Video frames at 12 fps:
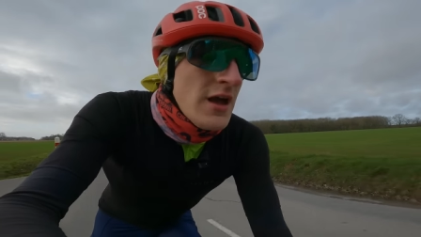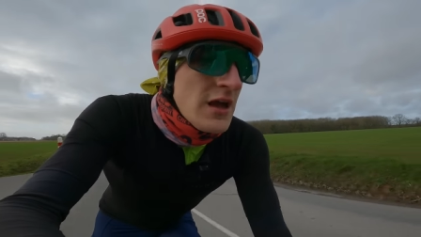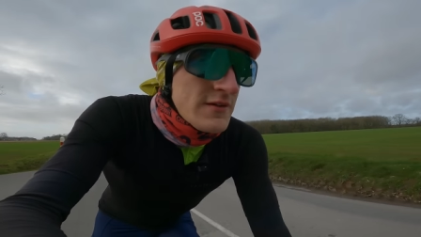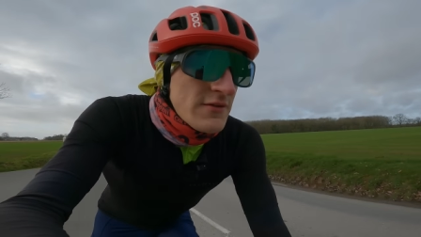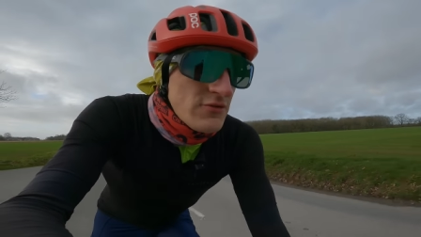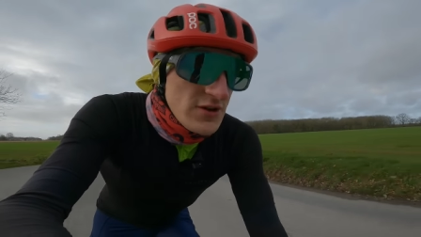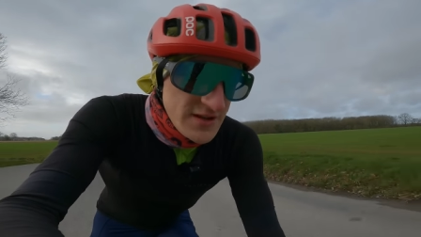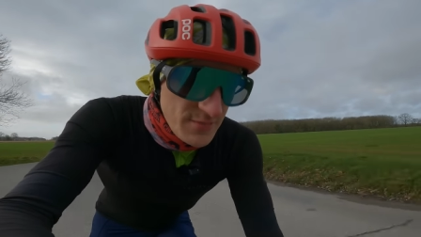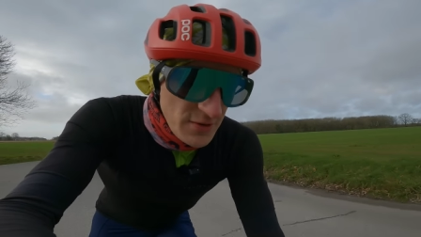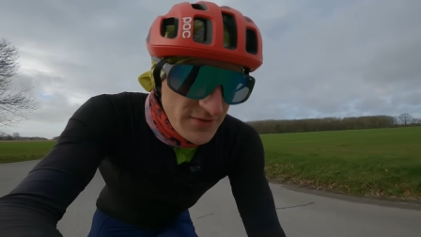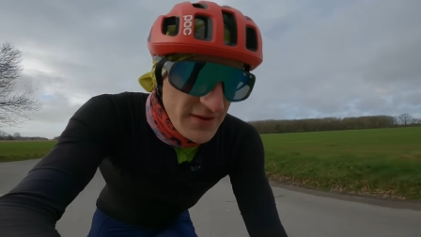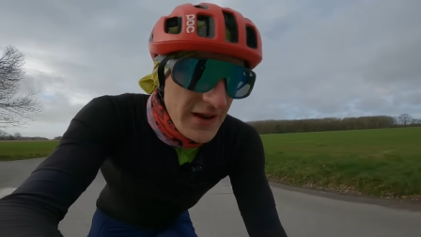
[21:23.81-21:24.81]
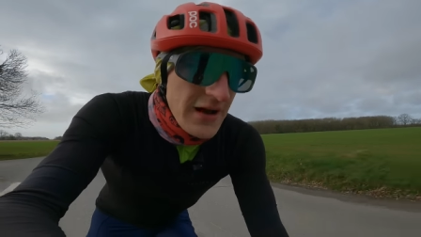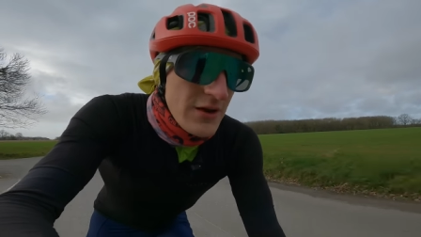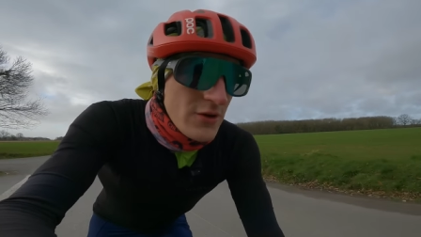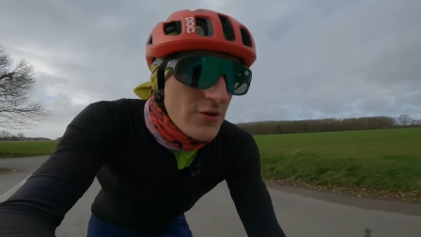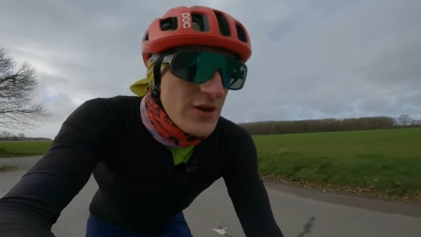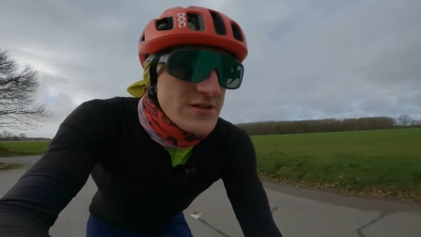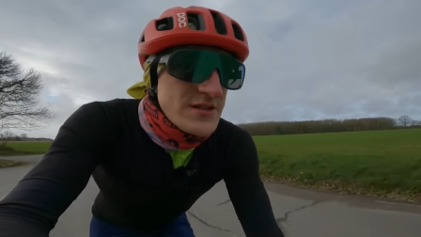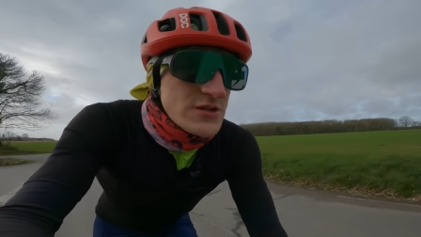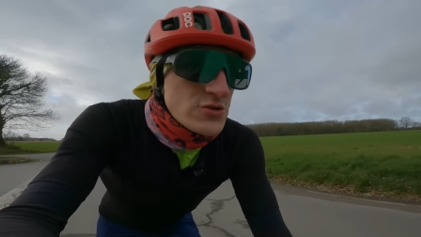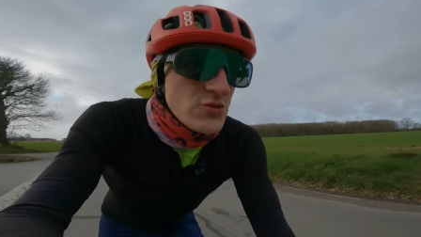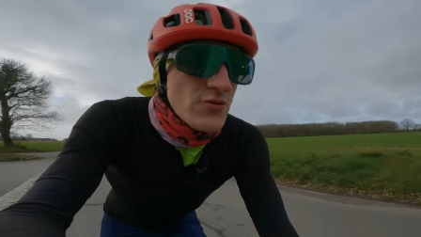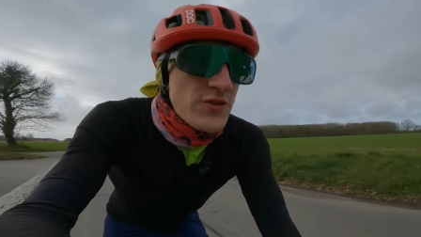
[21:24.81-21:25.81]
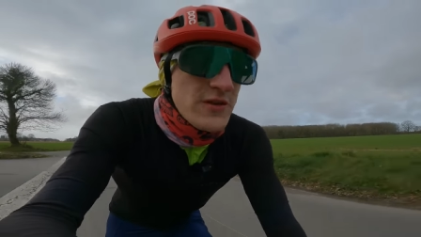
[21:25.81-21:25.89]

et va vous laisser planter là, alors que l'acier, je trouve,